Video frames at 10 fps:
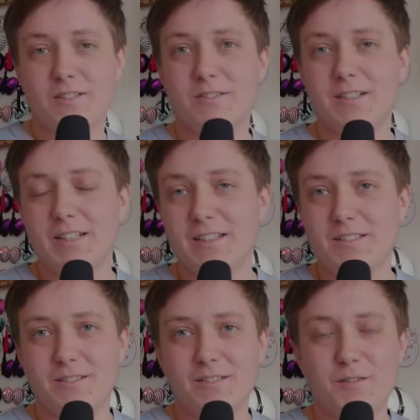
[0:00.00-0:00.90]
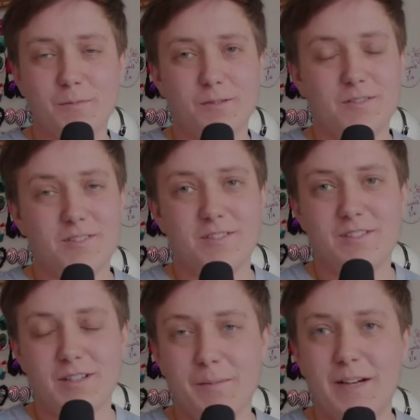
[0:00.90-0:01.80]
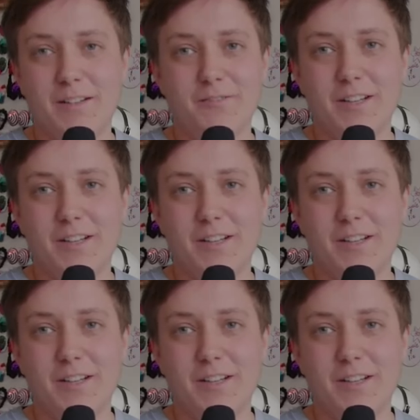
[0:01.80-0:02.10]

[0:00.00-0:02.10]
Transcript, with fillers: aus Leder sind. Bei uns sind sie aber alle